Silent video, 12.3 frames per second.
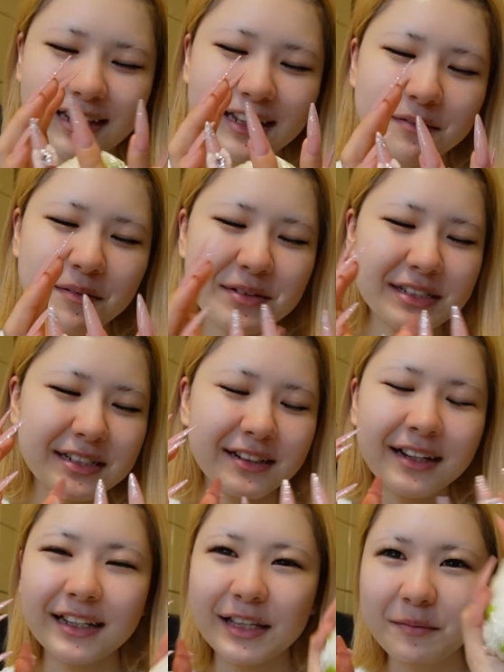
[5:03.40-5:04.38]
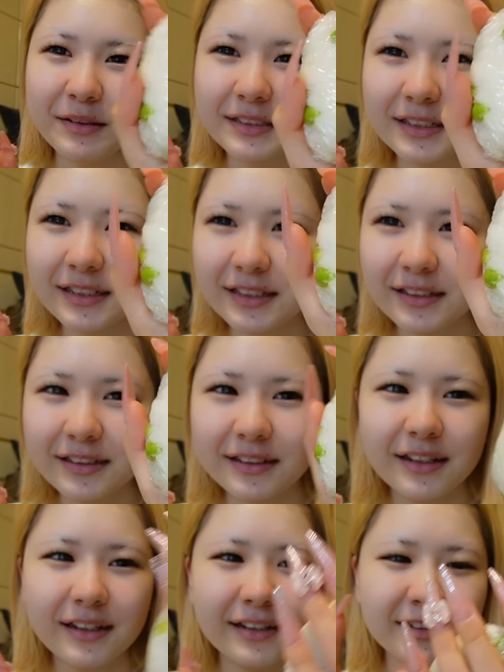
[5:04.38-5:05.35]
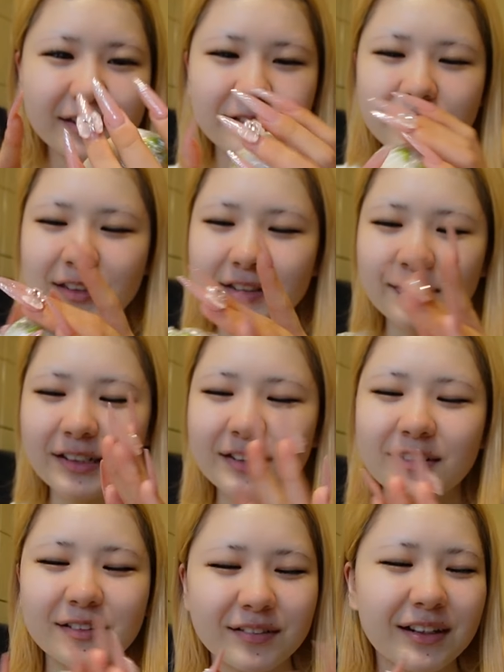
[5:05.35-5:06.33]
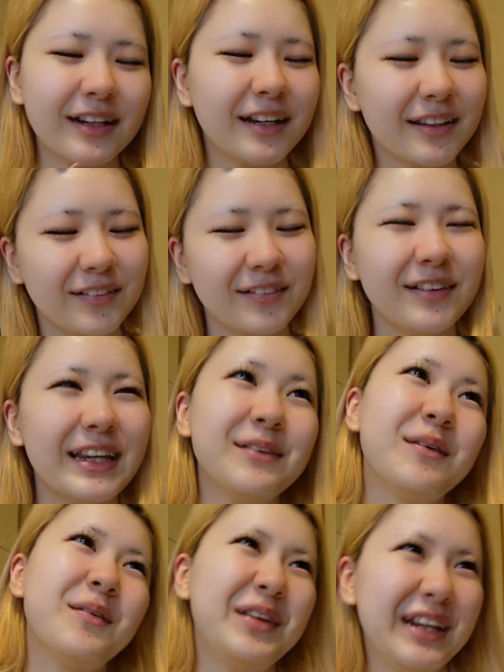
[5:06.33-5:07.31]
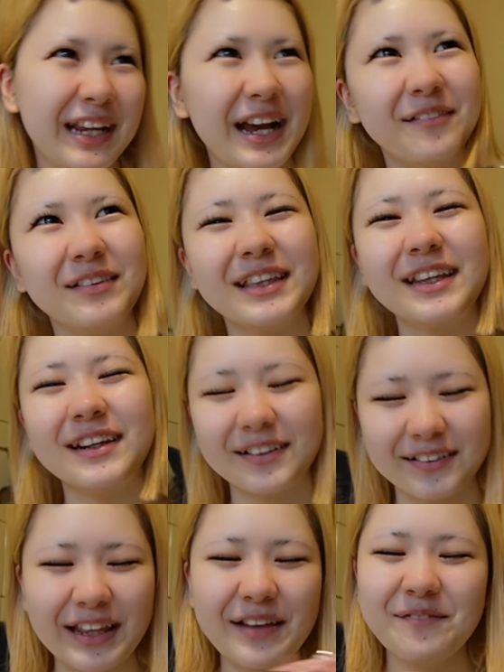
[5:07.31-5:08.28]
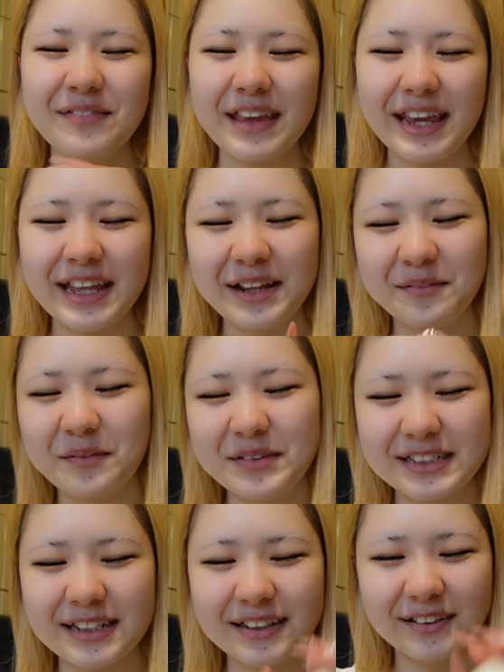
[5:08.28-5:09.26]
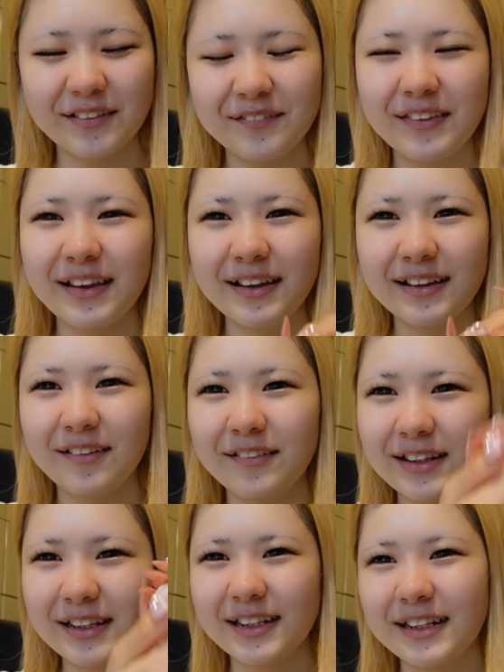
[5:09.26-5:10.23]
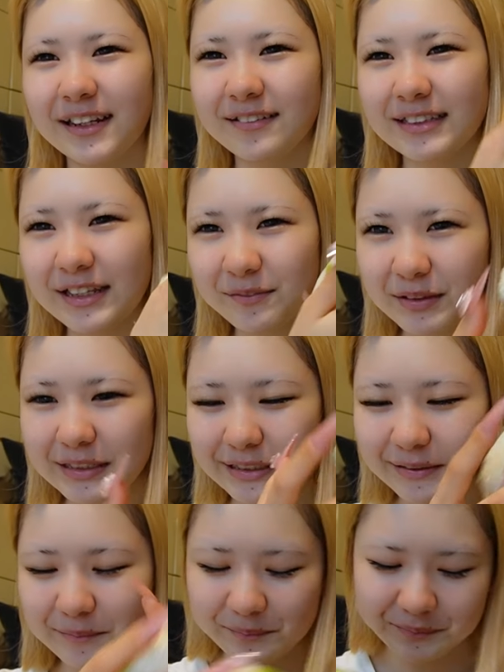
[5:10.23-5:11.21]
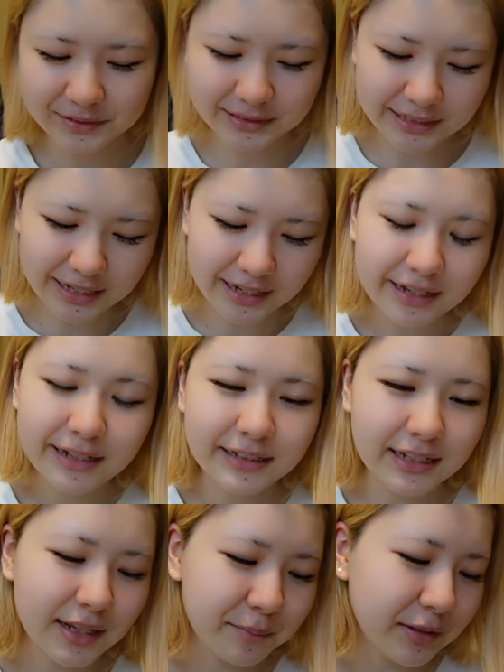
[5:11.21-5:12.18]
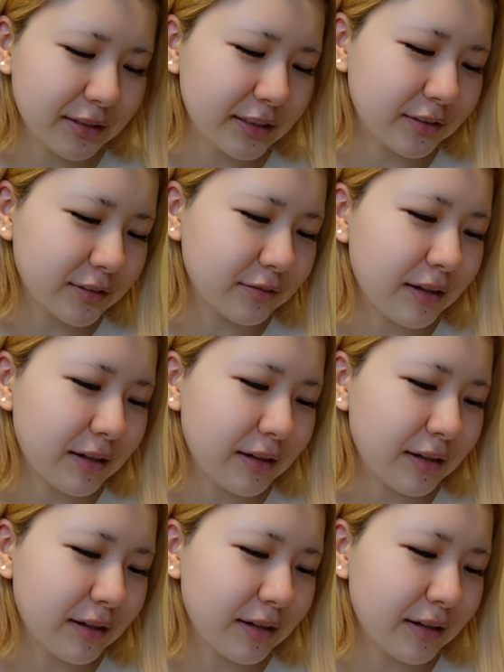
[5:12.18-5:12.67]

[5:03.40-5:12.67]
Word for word: 枝豆ちゃんが入ってます最近ちうちの家族はあの枝豆にハマってるので枝豆ちゃんのおにぎりでございますそしてただいまの時刻